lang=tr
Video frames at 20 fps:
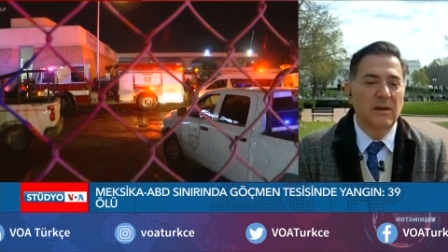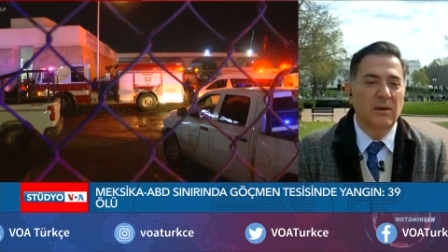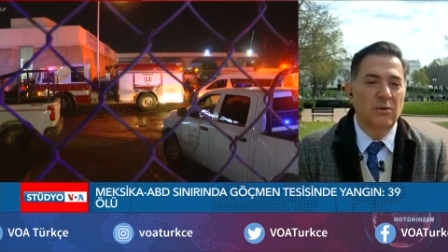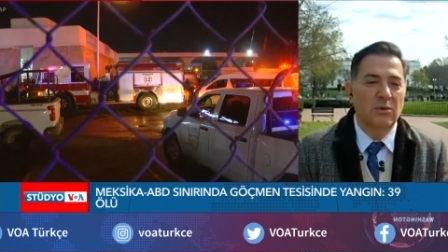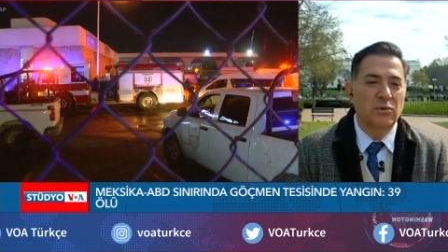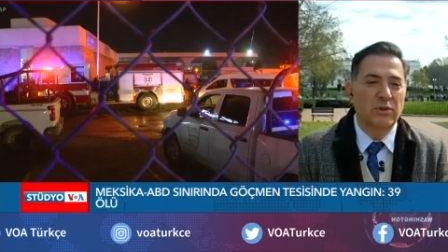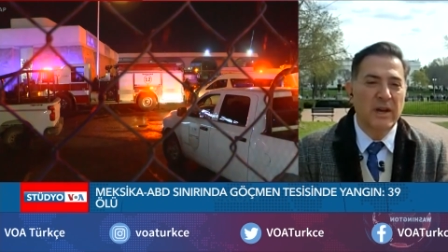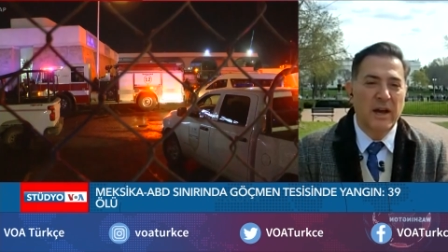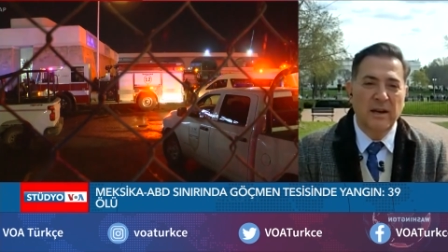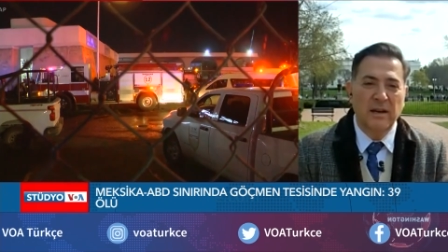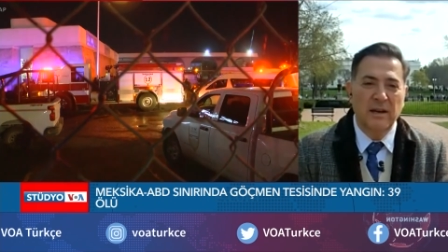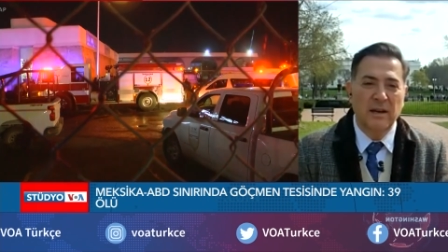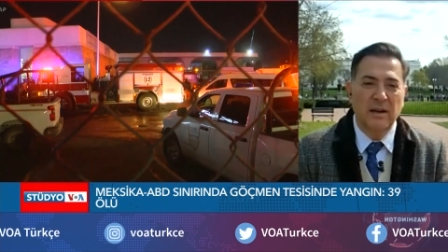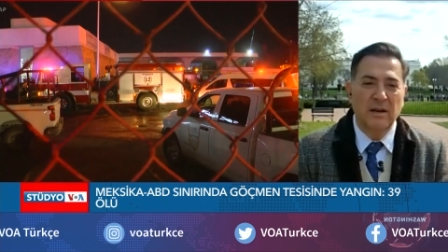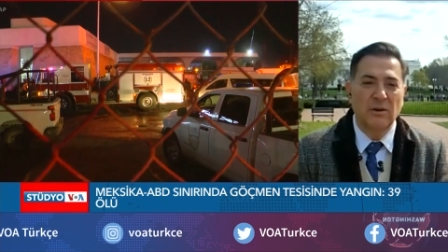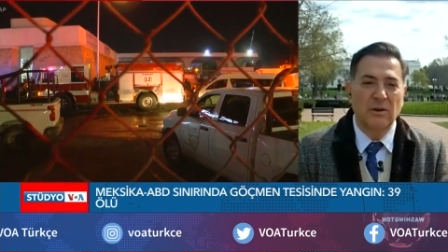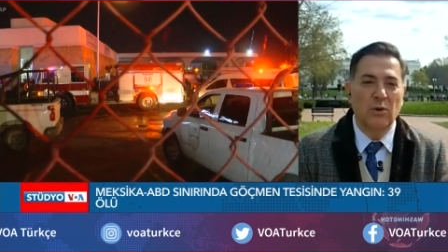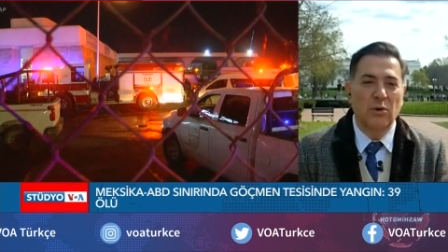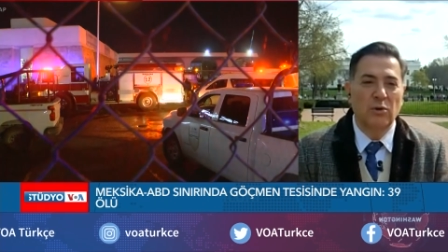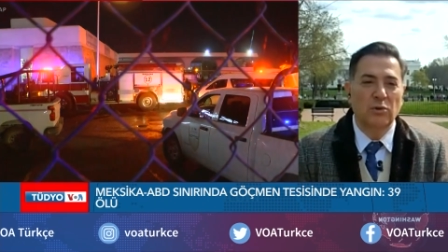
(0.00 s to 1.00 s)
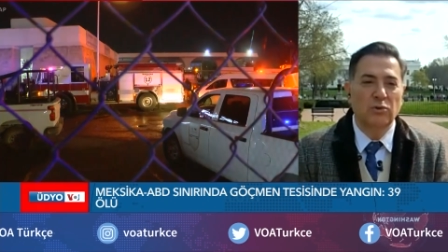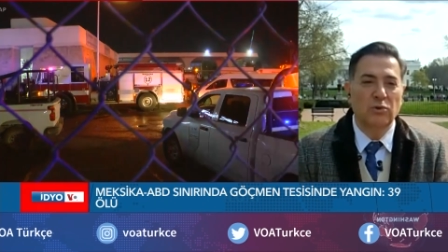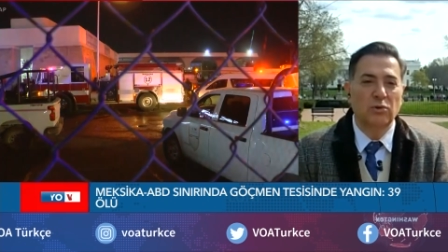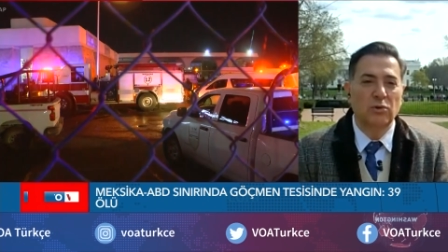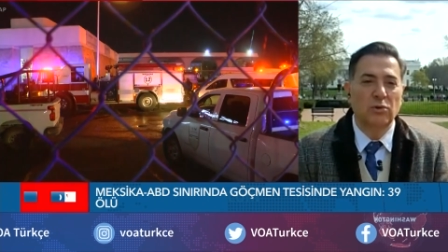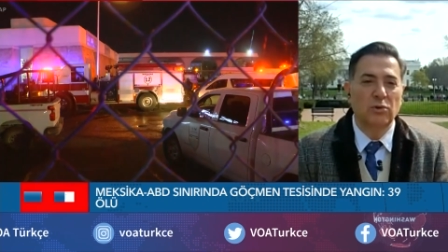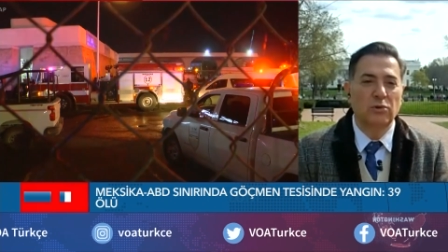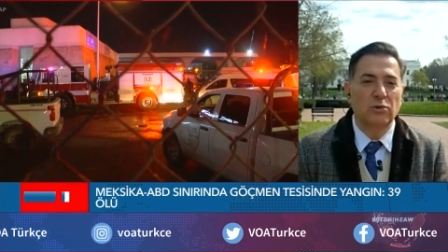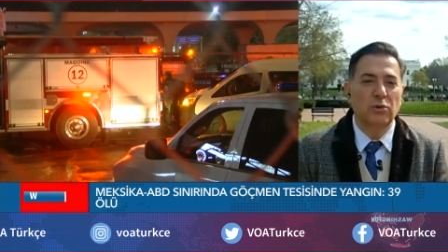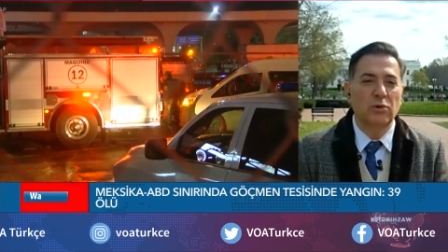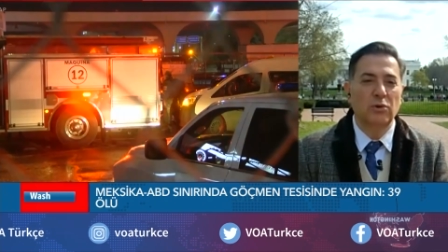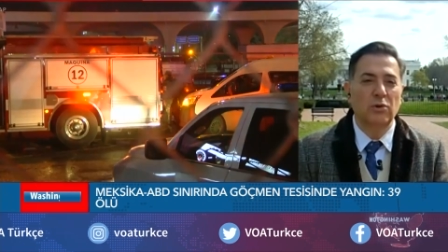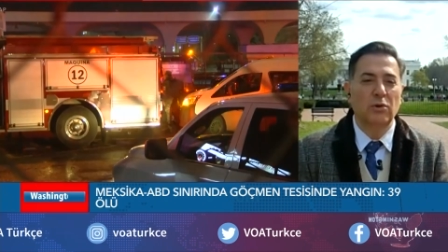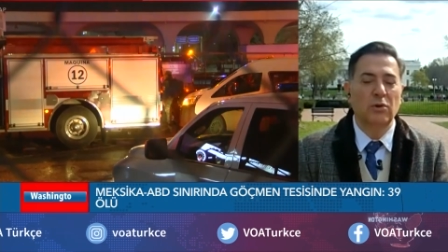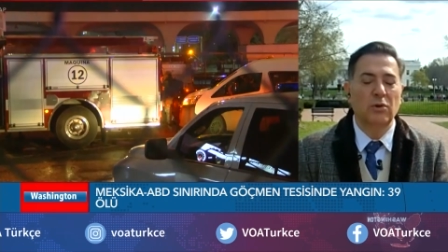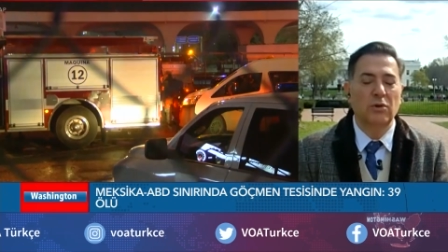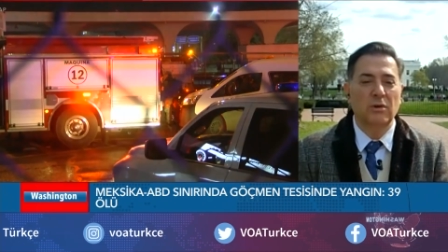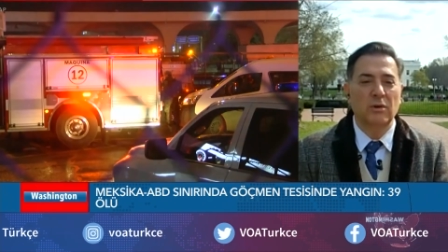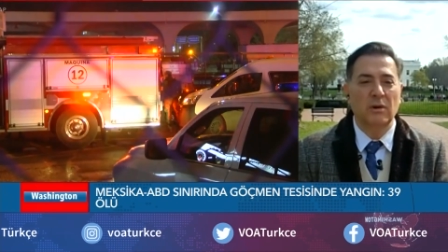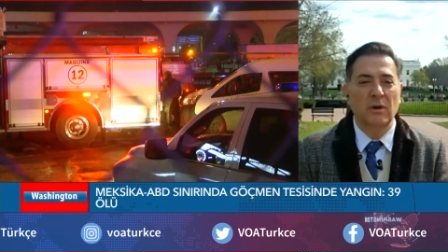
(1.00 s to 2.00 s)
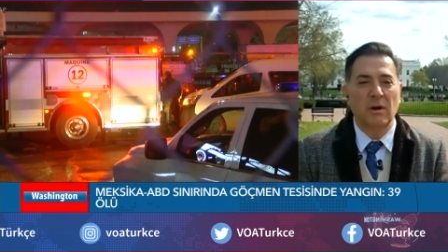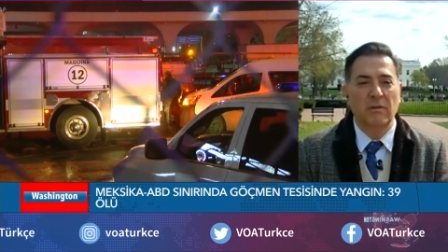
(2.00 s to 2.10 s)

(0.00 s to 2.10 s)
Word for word: üzerlerinin örtüldüğü